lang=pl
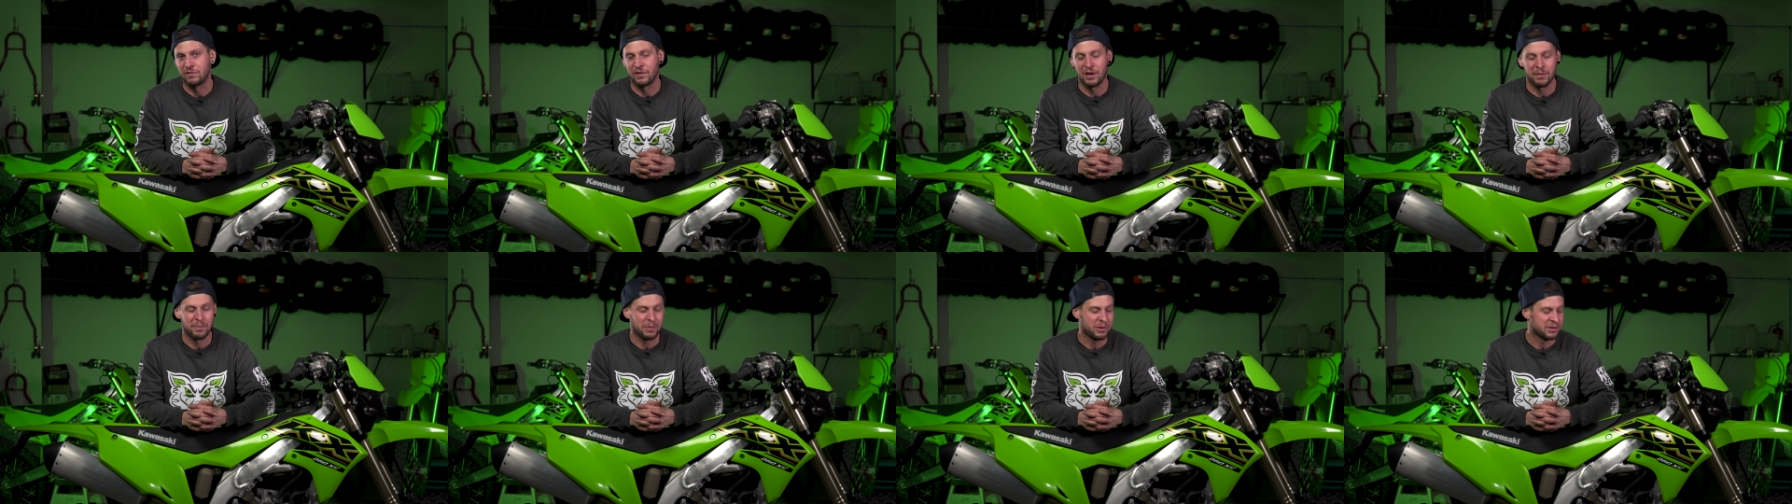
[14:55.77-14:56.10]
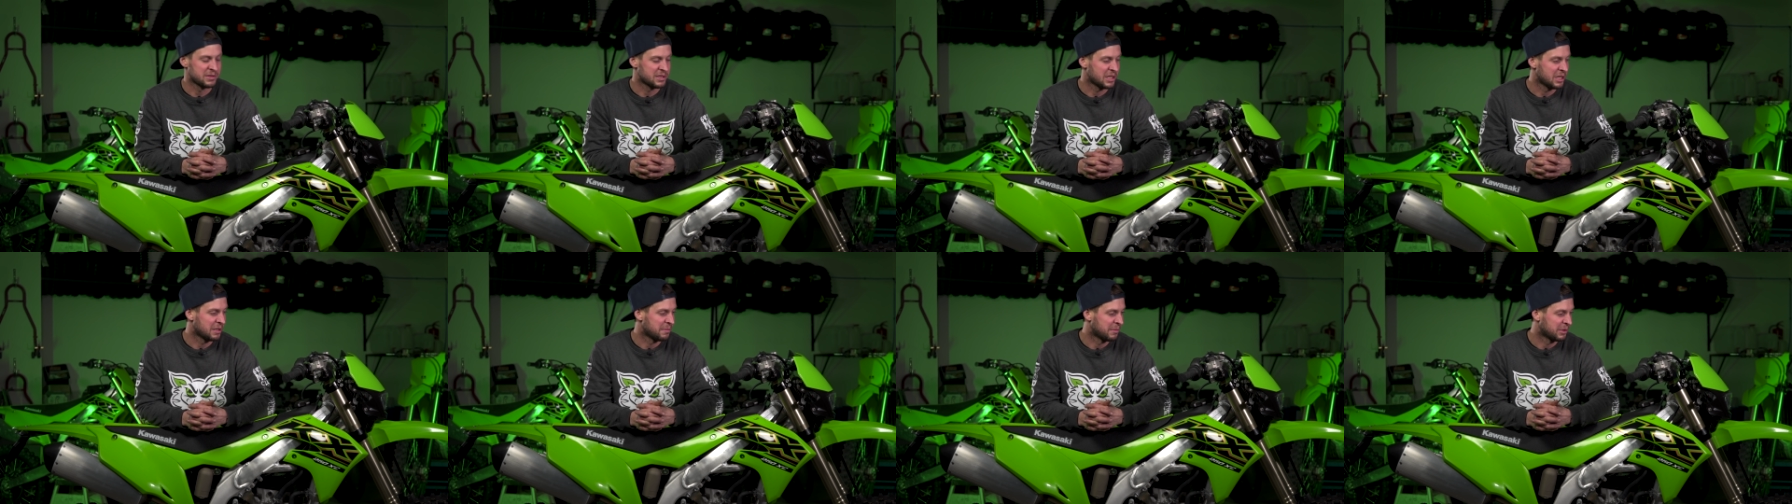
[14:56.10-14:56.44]
W
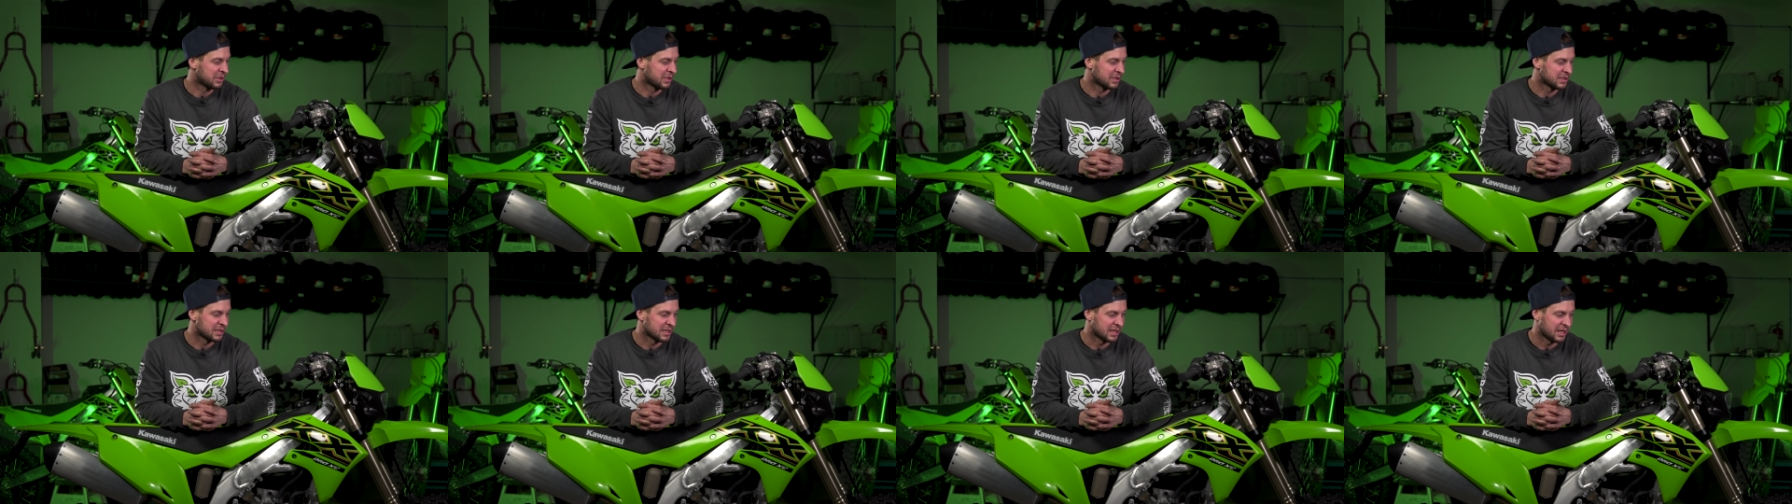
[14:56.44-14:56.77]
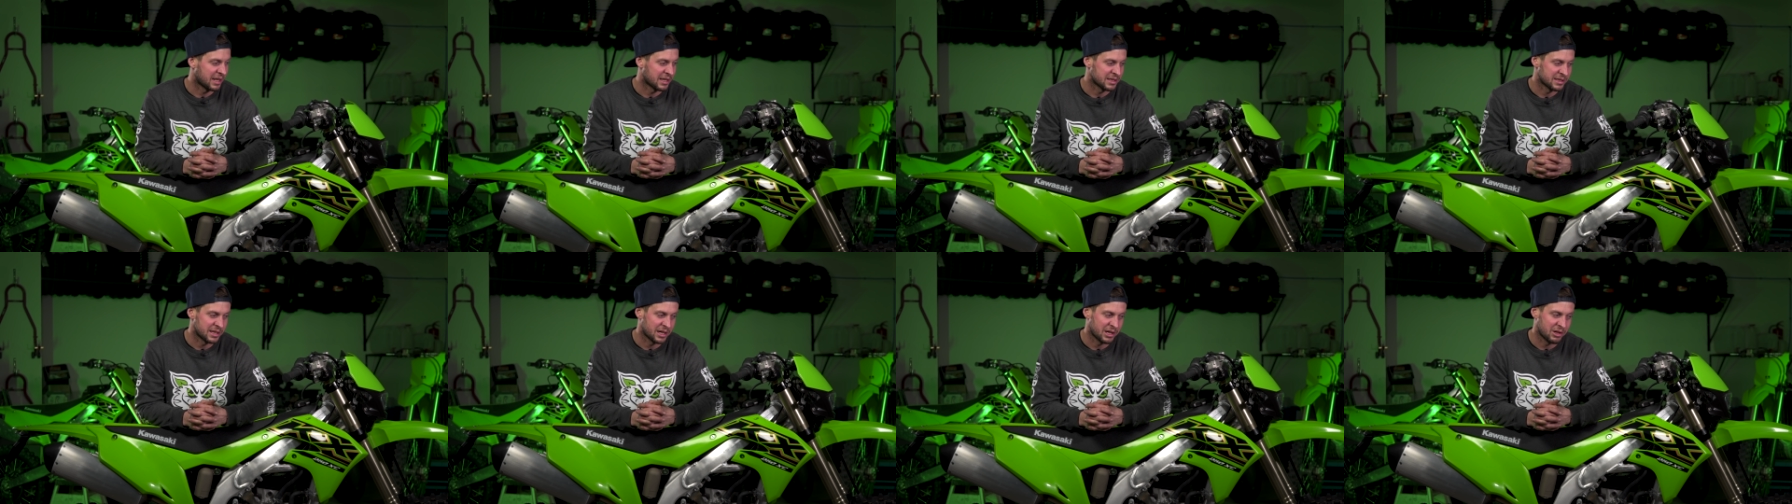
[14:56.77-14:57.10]
japońskich
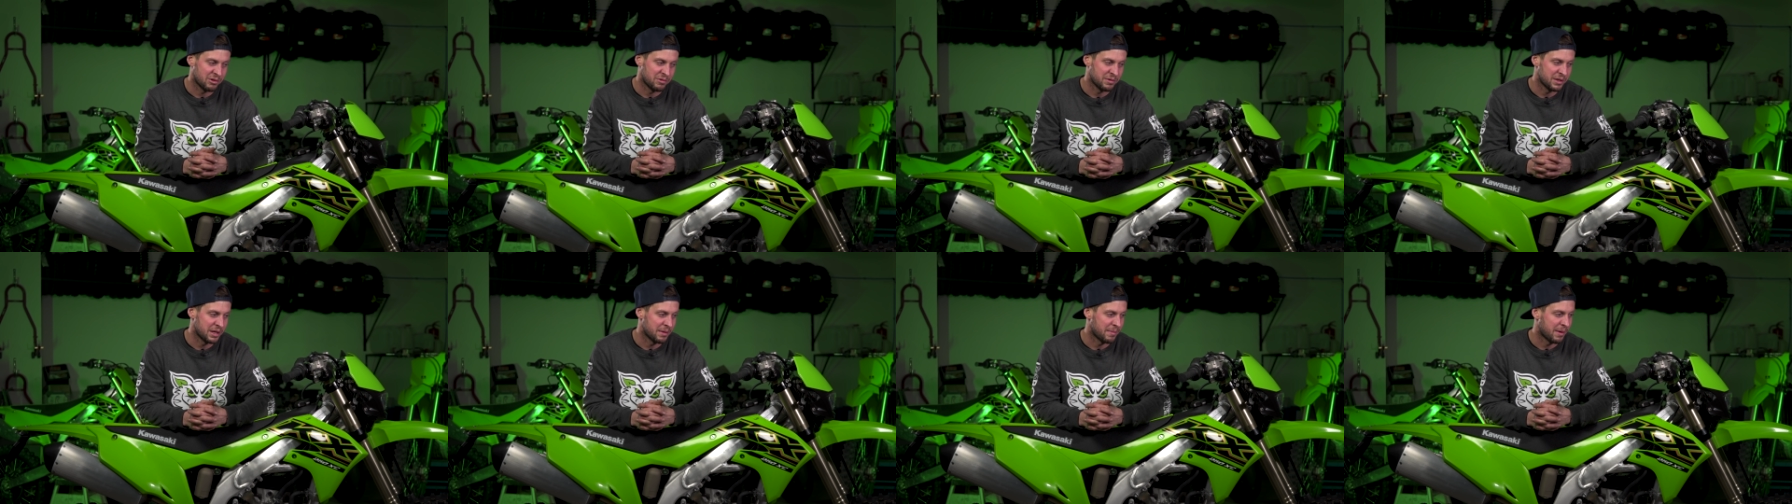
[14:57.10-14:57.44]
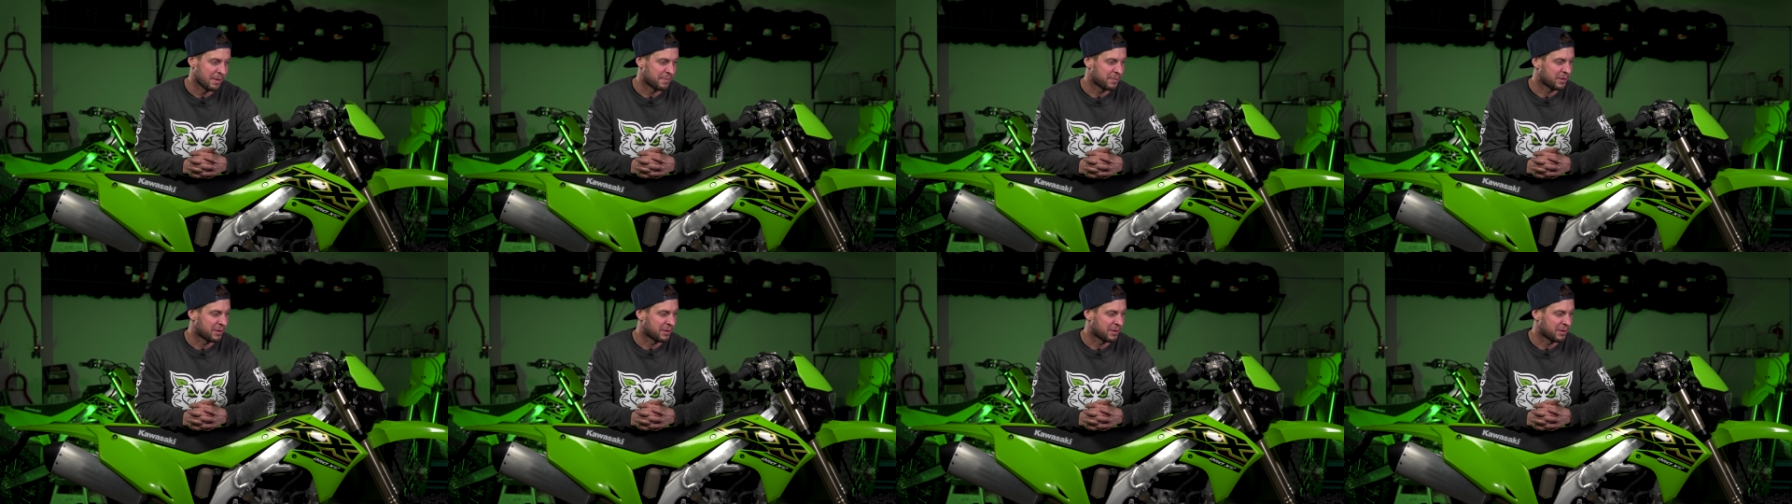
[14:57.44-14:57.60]
motocyklach z reguły nie ma